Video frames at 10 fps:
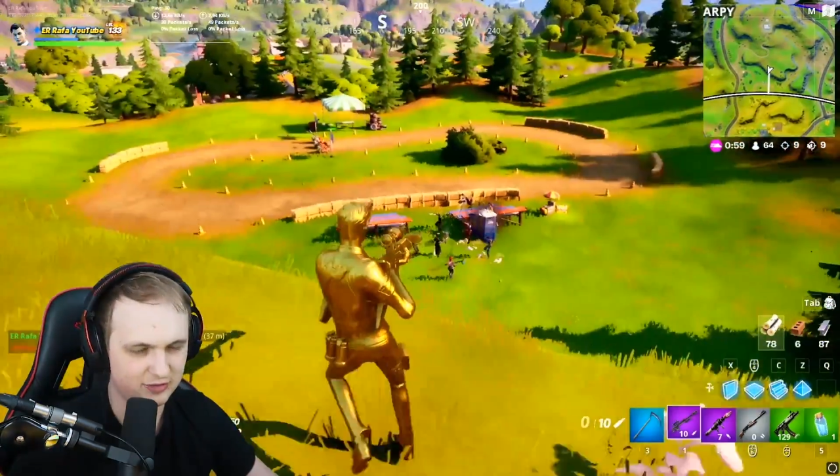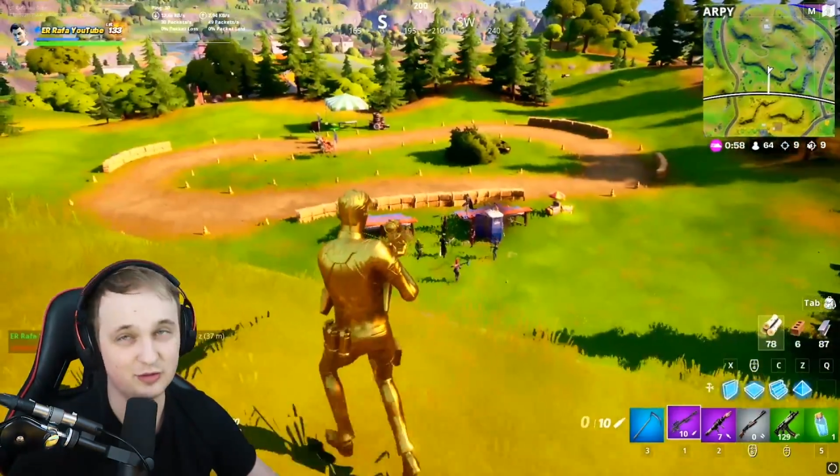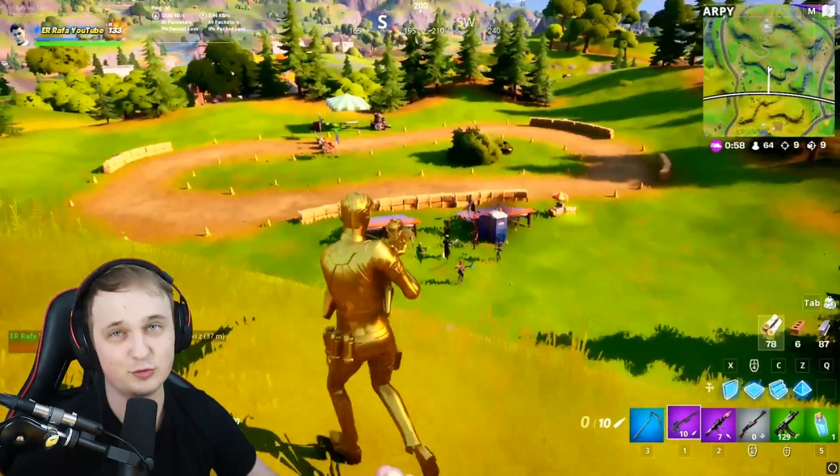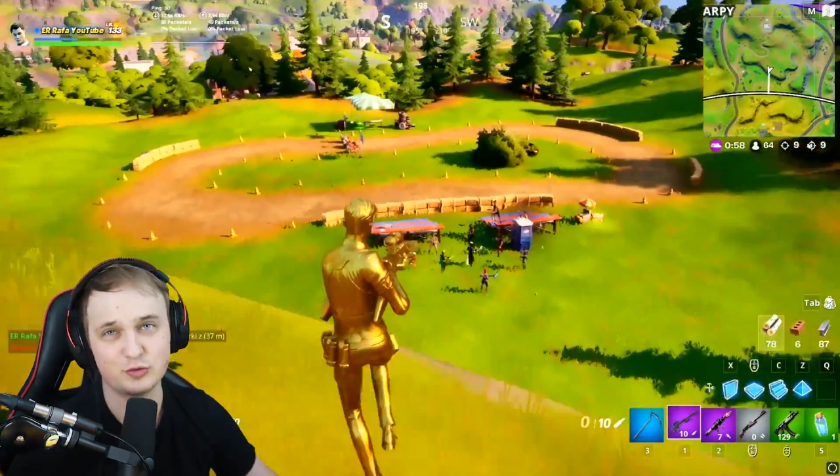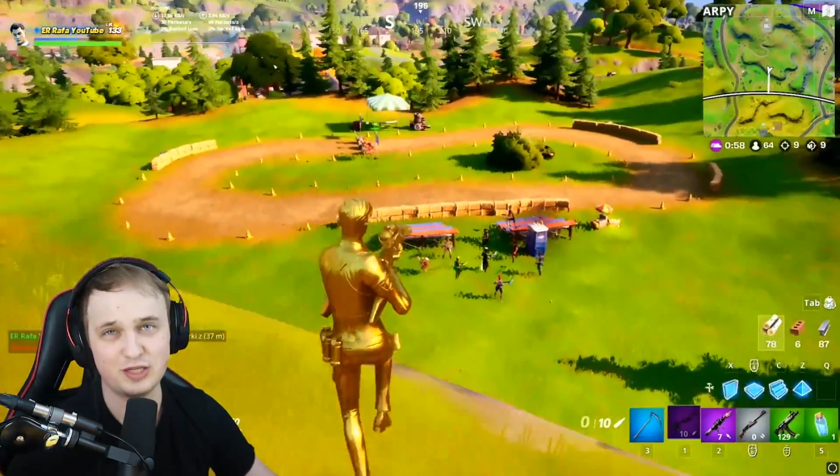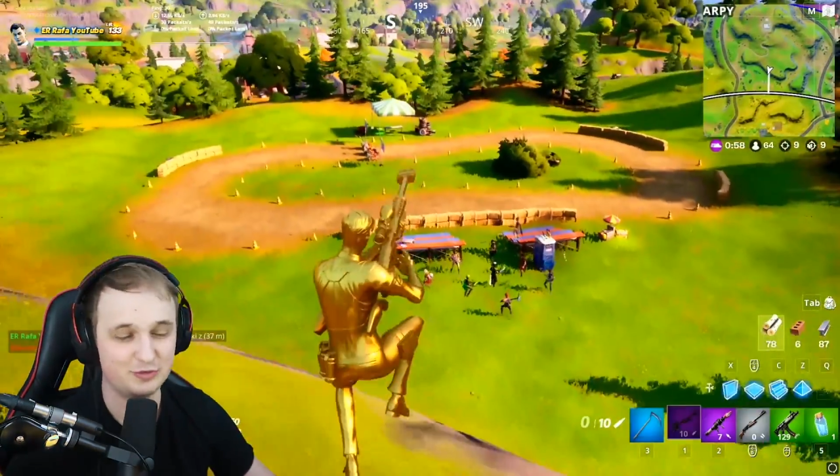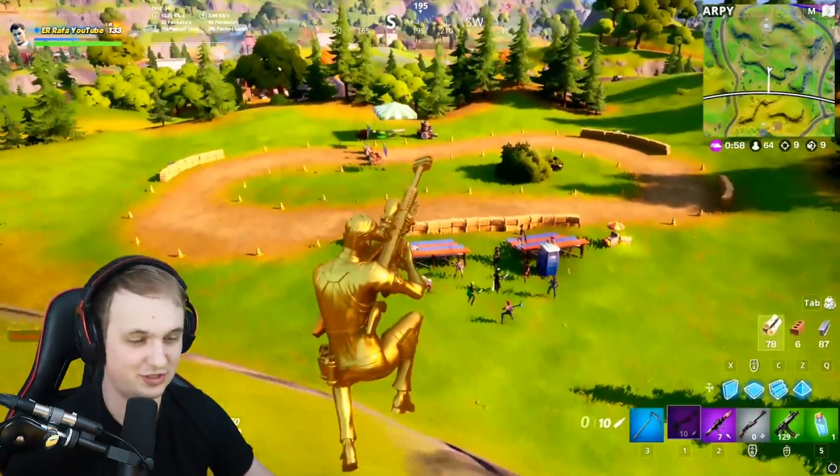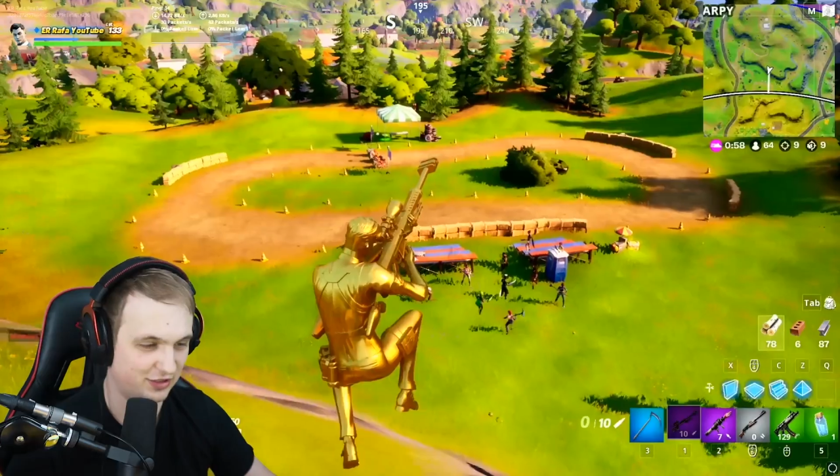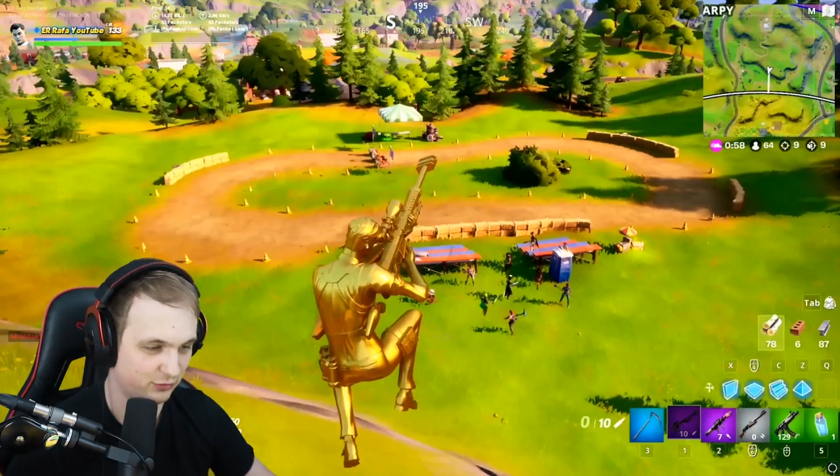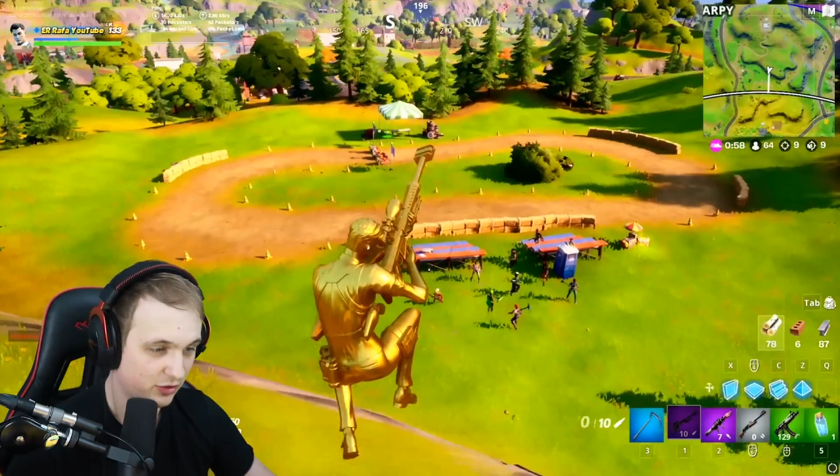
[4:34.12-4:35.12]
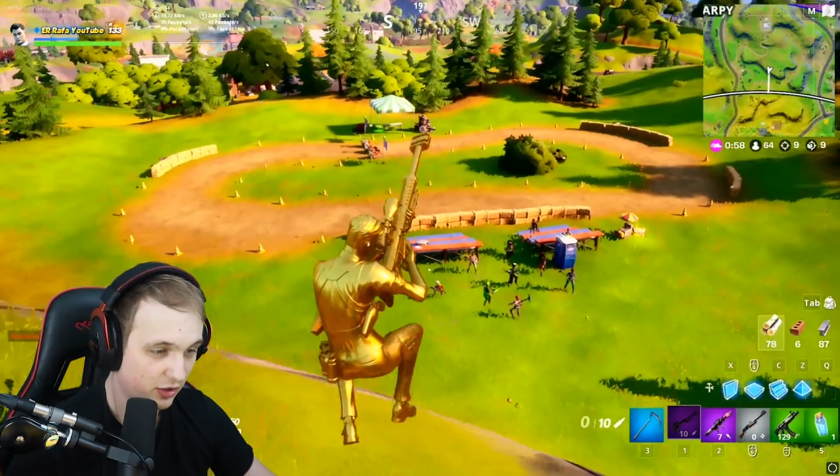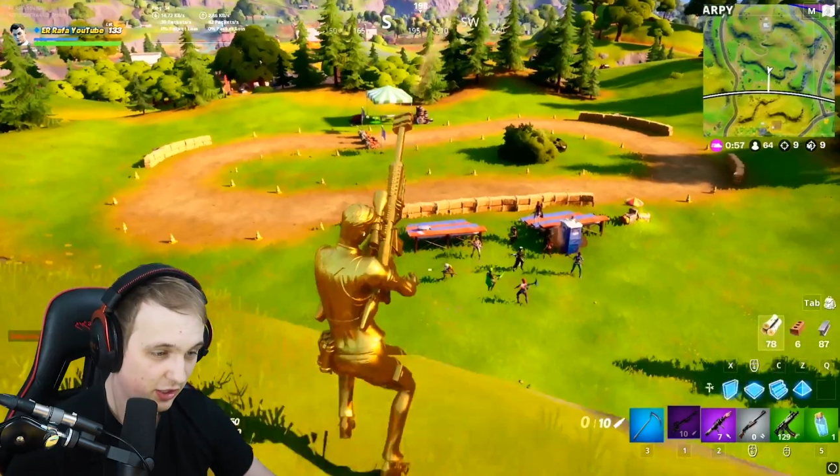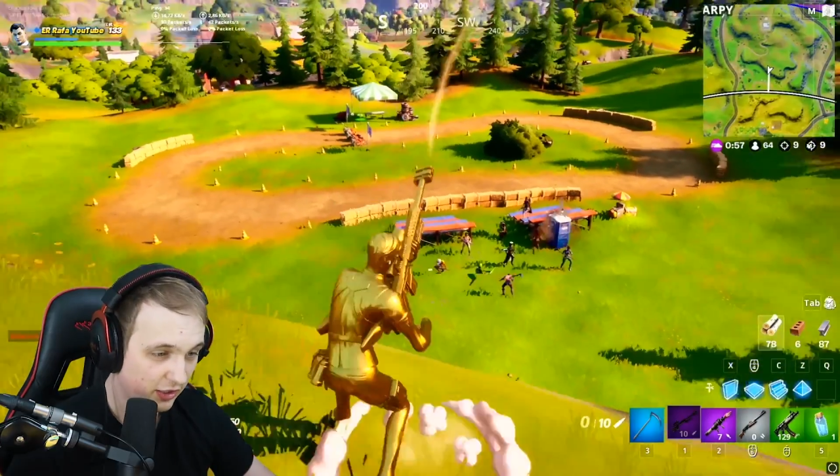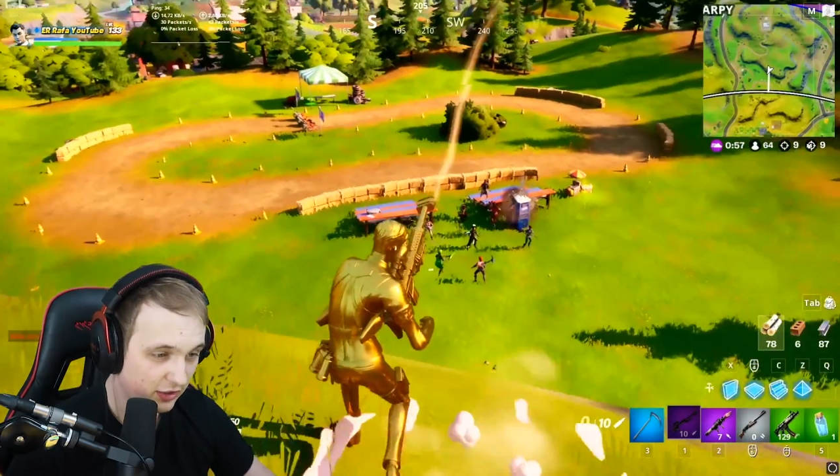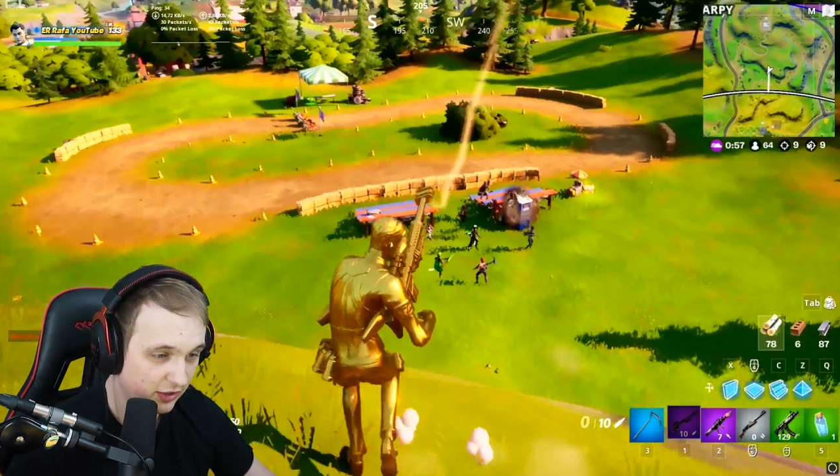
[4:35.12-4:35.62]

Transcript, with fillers: No tutaj mi się nie... Ej,